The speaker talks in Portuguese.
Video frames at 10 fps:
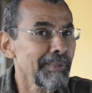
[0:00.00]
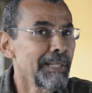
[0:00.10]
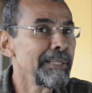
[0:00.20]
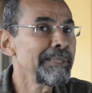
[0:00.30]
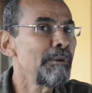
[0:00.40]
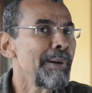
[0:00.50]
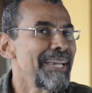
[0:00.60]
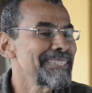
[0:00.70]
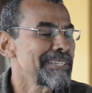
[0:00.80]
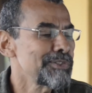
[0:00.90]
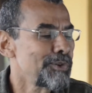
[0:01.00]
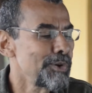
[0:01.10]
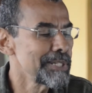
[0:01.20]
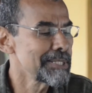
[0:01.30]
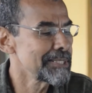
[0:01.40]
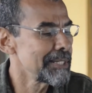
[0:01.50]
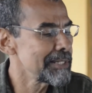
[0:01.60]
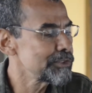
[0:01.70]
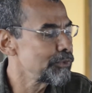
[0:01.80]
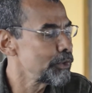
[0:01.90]
Então essas coisas
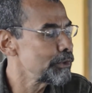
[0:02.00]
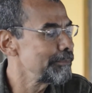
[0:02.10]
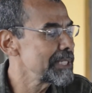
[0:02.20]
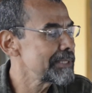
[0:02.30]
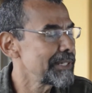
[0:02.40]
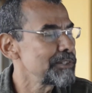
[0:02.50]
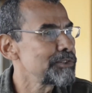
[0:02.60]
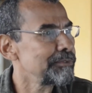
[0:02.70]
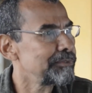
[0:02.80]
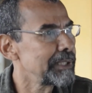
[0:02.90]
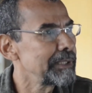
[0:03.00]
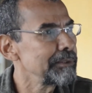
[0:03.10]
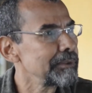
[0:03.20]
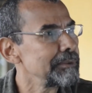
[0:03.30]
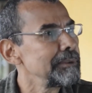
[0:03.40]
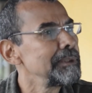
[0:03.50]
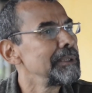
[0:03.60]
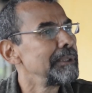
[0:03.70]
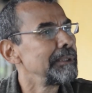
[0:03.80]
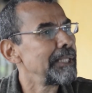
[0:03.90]
elas foram me incentivando
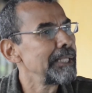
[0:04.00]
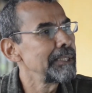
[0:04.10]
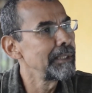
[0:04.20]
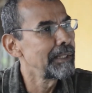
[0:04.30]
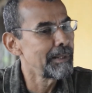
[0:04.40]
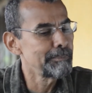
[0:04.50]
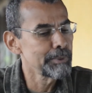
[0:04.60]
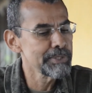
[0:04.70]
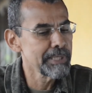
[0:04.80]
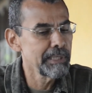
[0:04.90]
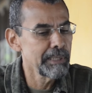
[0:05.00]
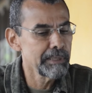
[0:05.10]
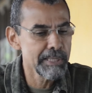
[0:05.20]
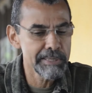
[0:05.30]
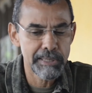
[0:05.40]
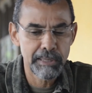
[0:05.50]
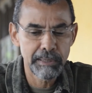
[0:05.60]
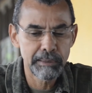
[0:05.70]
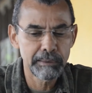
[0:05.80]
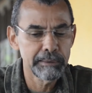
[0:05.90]
né, a prosseguir
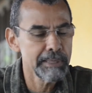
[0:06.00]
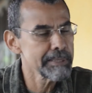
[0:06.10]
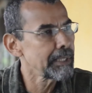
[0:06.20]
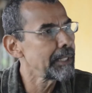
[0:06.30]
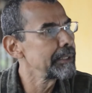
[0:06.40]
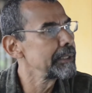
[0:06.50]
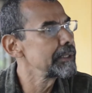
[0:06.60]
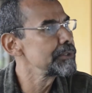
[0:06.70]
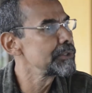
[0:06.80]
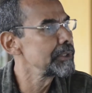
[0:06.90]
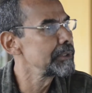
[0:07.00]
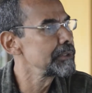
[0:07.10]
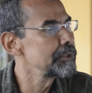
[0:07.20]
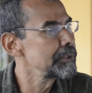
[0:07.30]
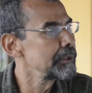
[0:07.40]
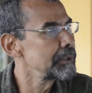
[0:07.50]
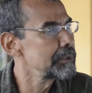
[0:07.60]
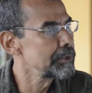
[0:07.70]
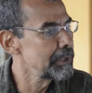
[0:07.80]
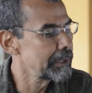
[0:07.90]
nessa, nessa carreira de,
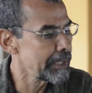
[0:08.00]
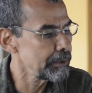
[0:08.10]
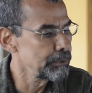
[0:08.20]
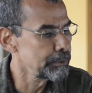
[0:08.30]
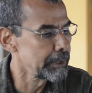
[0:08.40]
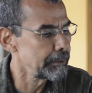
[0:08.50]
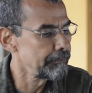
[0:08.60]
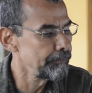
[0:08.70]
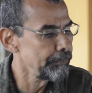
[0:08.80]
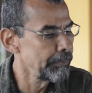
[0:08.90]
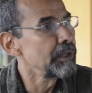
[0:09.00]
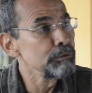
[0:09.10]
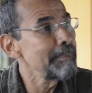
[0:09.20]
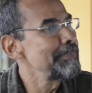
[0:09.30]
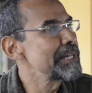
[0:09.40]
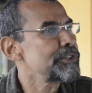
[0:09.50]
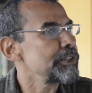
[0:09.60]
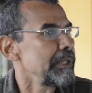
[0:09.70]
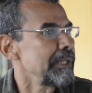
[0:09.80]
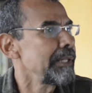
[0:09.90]
de, de literatura. Eu nunca
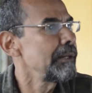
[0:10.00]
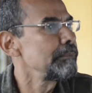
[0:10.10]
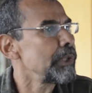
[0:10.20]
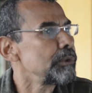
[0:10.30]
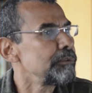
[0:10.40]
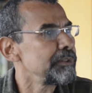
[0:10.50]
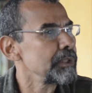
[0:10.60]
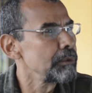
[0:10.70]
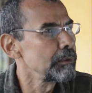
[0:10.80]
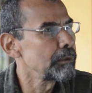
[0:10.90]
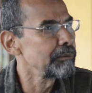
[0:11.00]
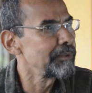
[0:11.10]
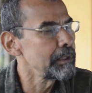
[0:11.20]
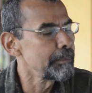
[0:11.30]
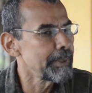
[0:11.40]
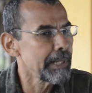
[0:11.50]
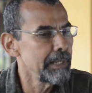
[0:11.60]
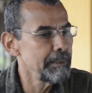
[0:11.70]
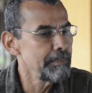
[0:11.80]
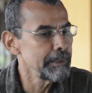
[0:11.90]
perdi né, o meu vínculo com o Vale do
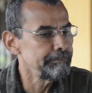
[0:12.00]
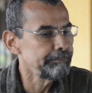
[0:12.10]
Paraíba,